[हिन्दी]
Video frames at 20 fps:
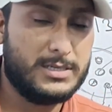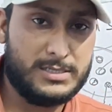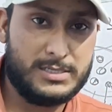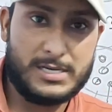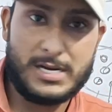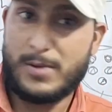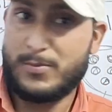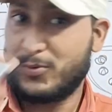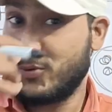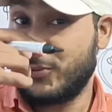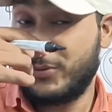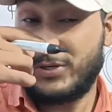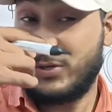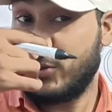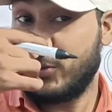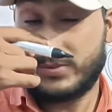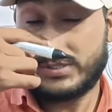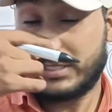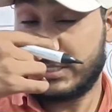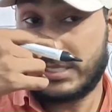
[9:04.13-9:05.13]
अगर आपको
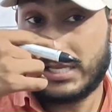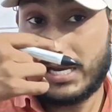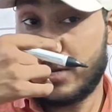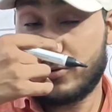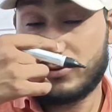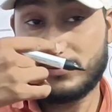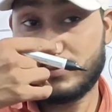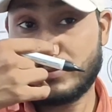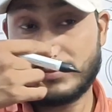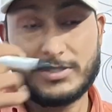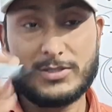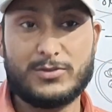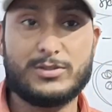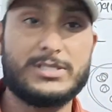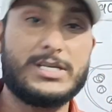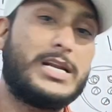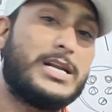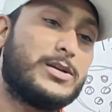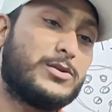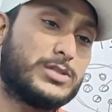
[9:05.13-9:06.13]
वीडियो पसंद आया हो
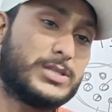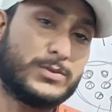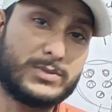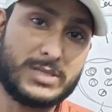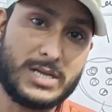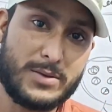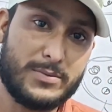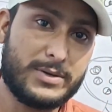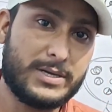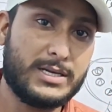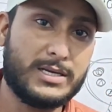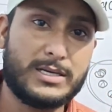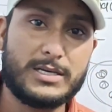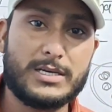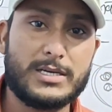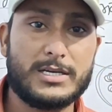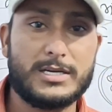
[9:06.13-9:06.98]
तो चैनल को सब्सक्राइब करें